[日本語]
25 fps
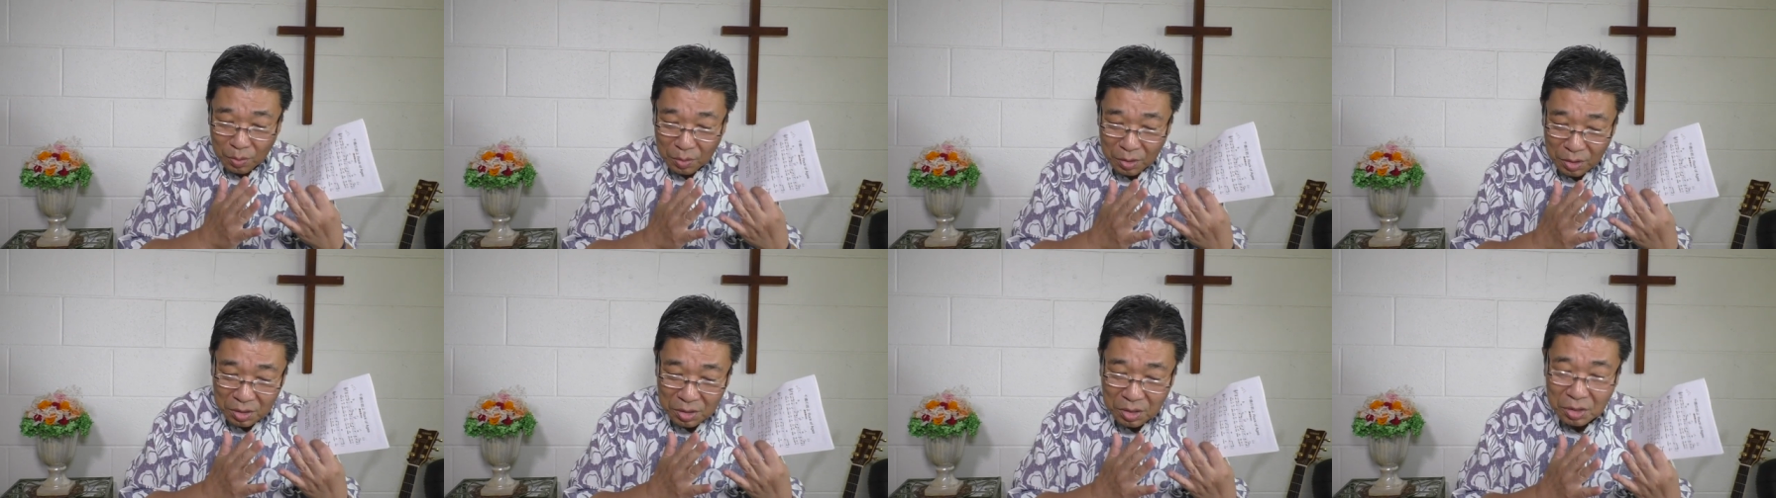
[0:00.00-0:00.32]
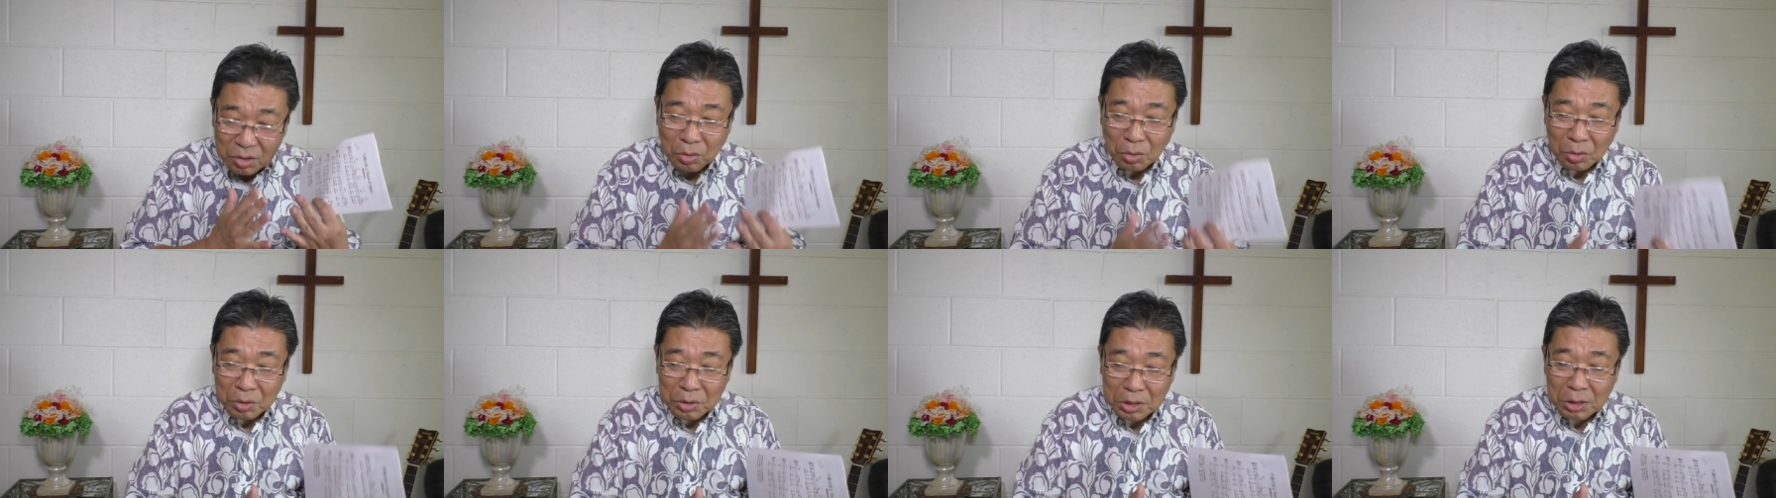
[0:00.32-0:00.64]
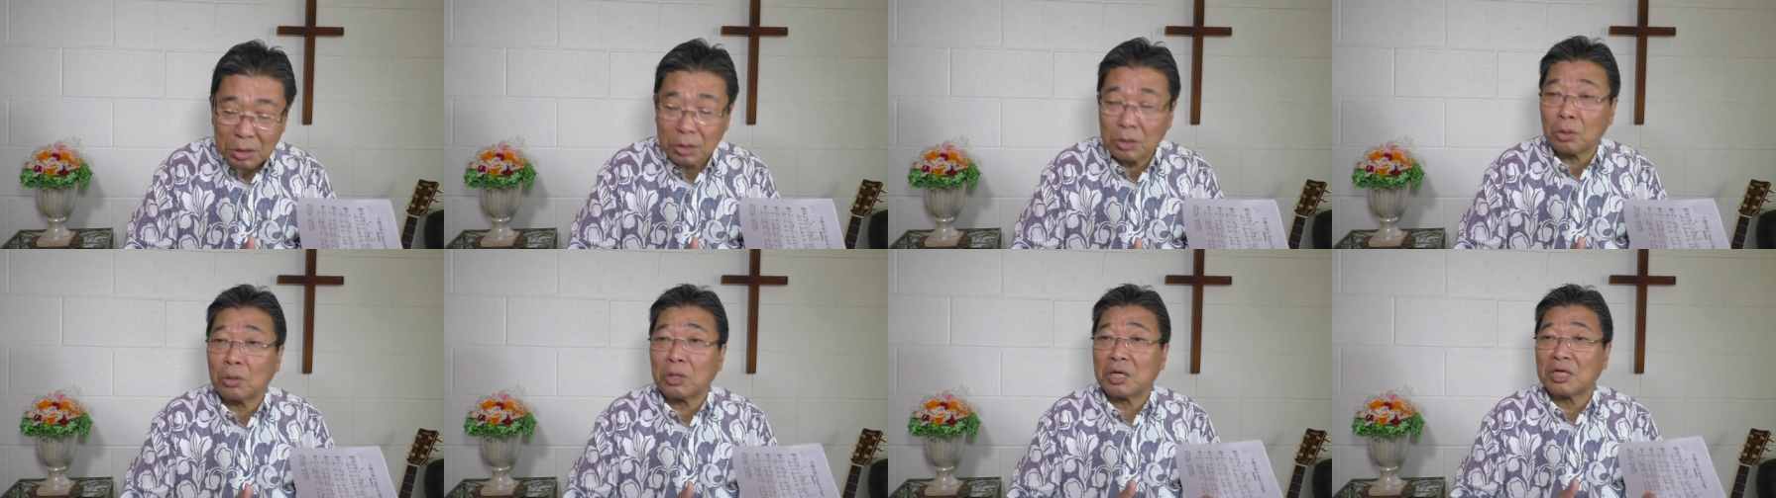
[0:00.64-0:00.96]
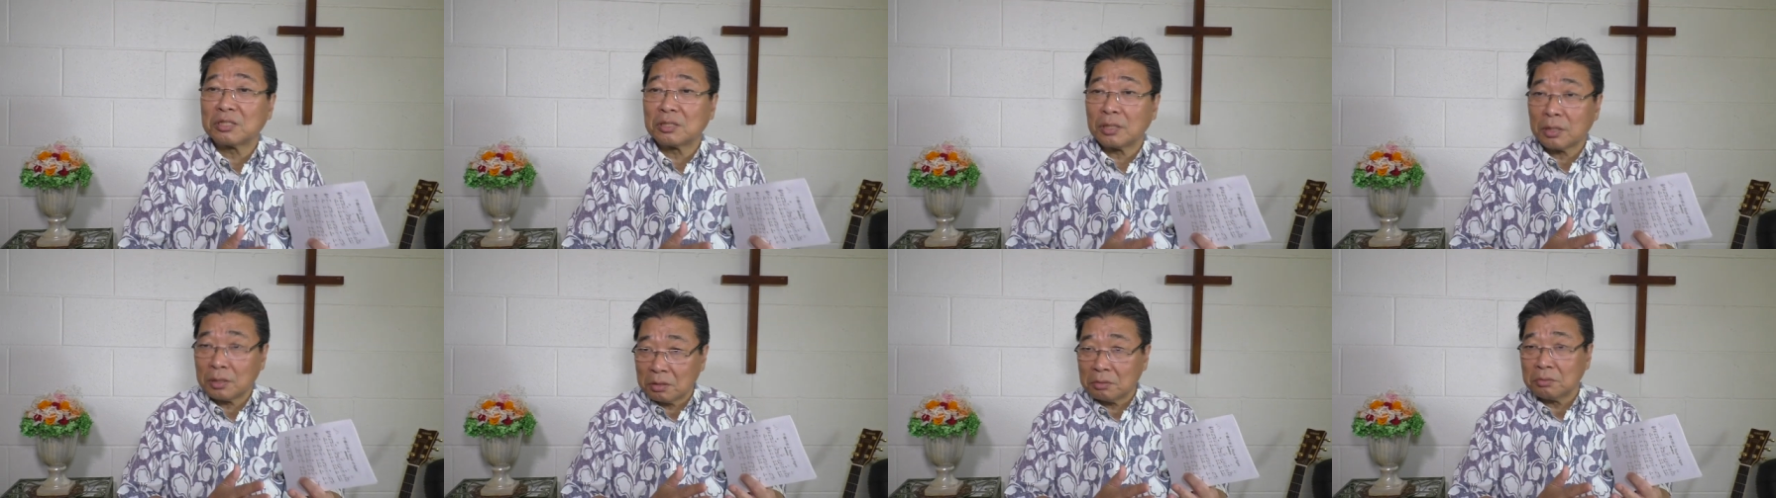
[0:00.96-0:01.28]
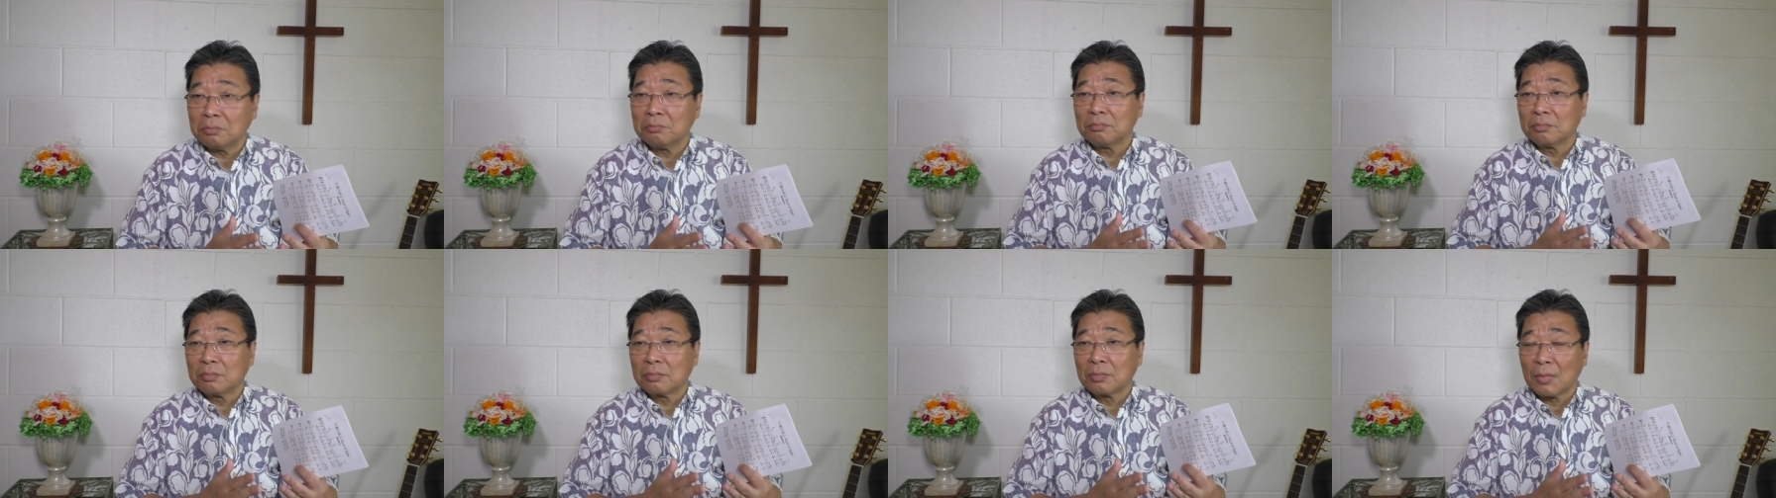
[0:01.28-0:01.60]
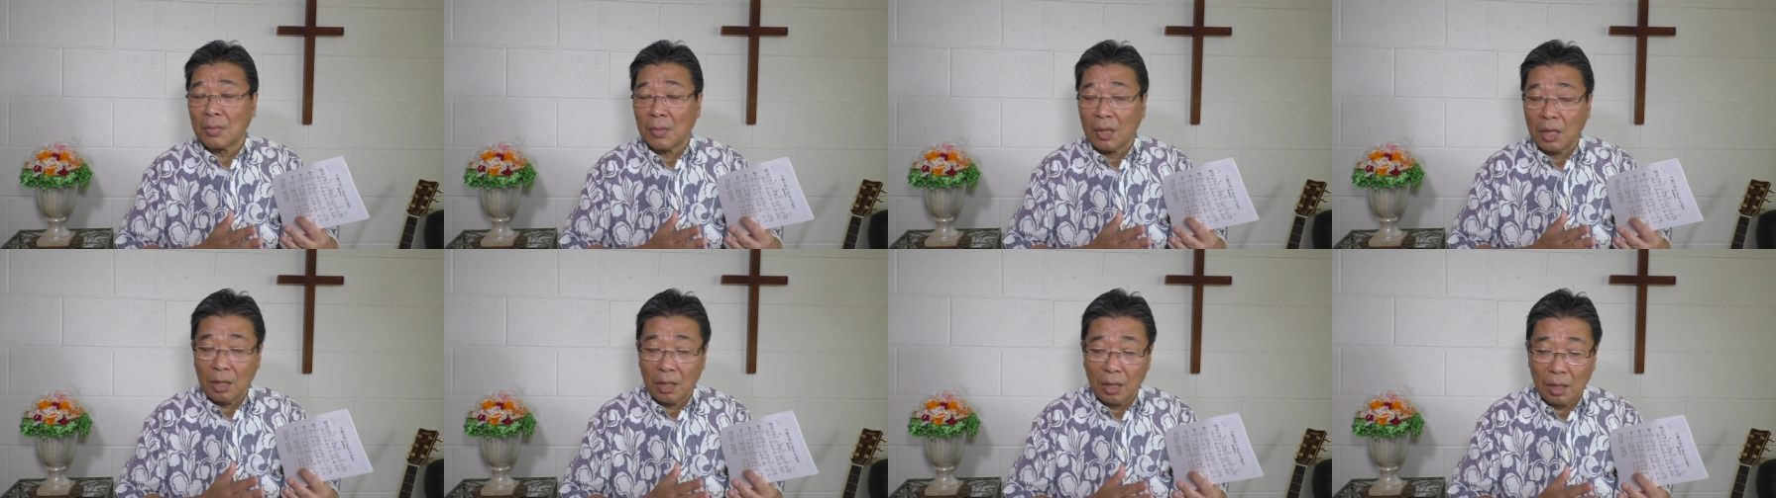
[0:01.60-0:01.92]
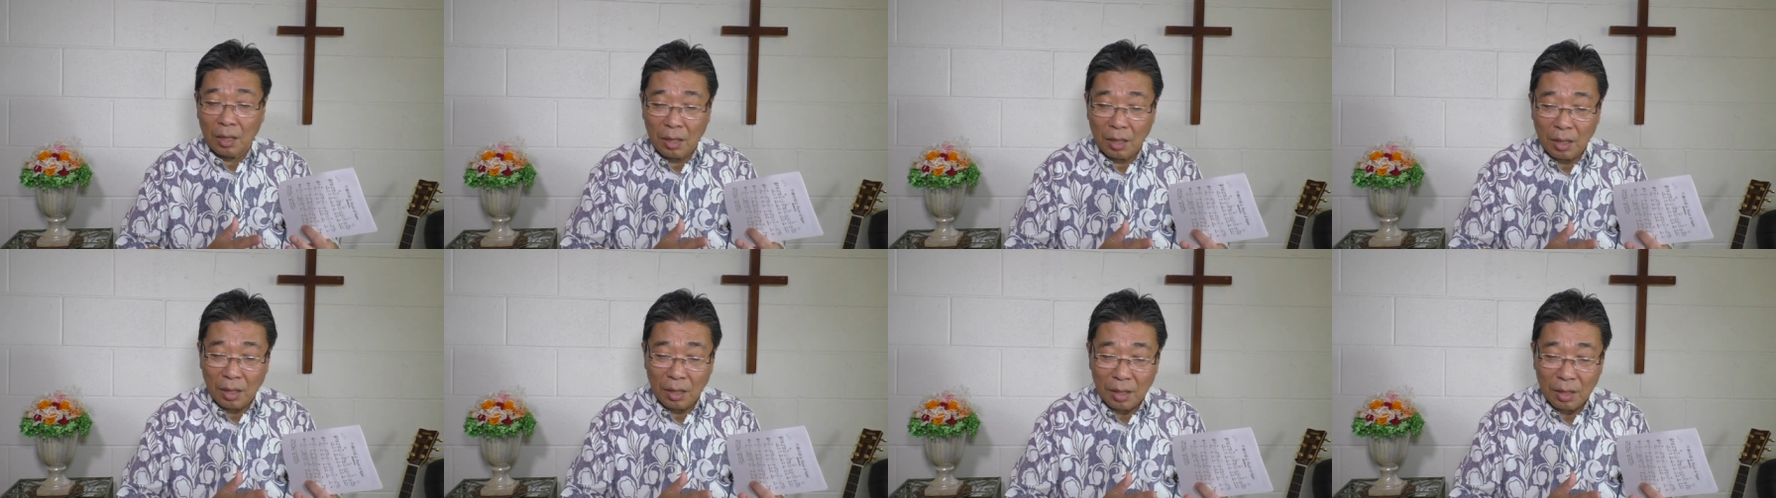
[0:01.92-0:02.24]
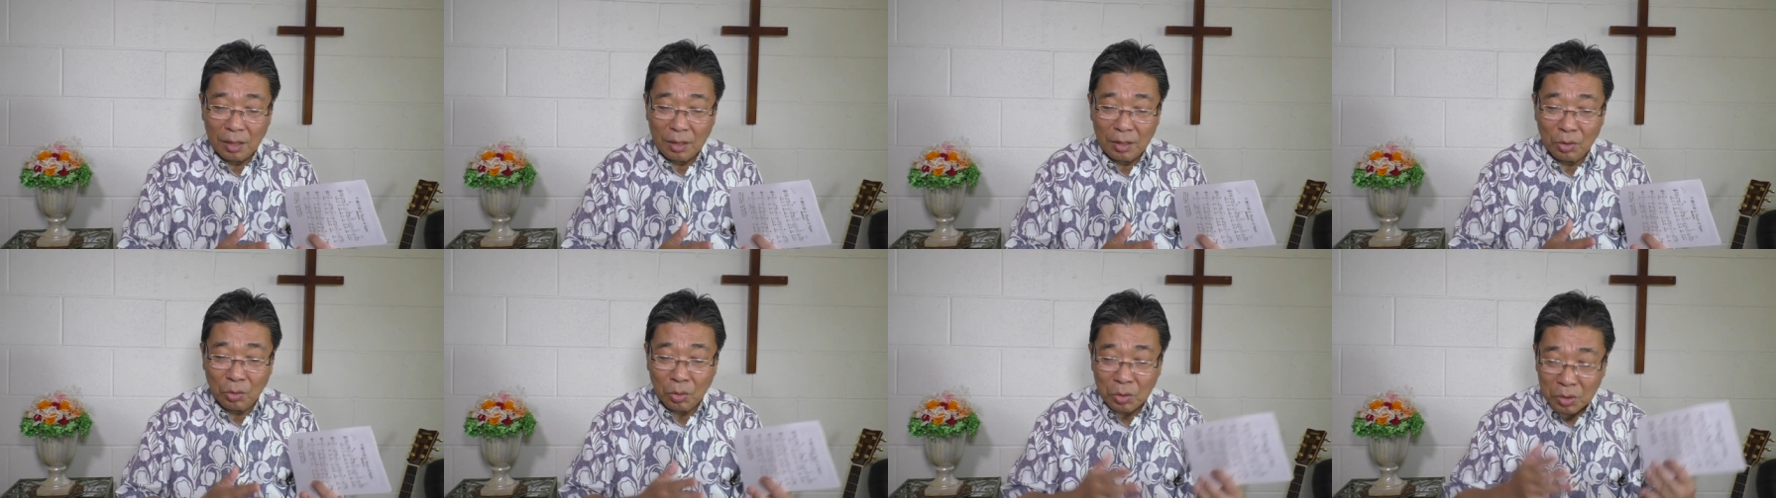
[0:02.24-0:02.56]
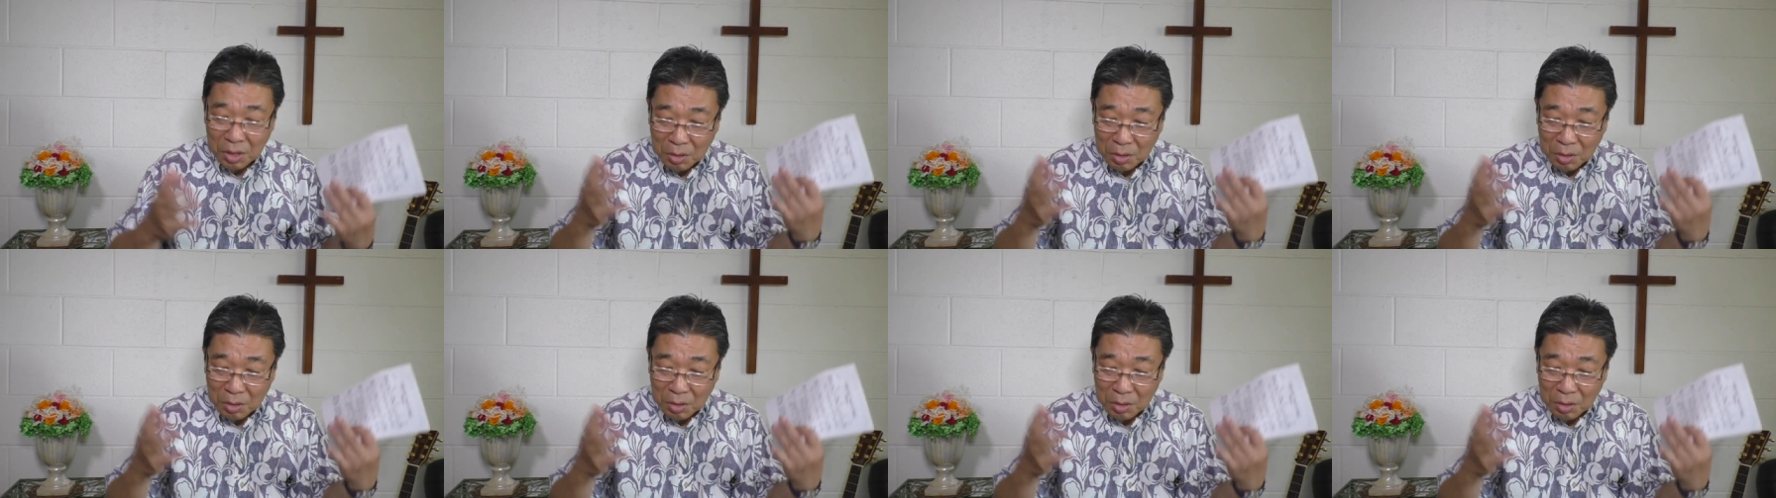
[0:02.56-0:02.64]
う息を引き取らせるよ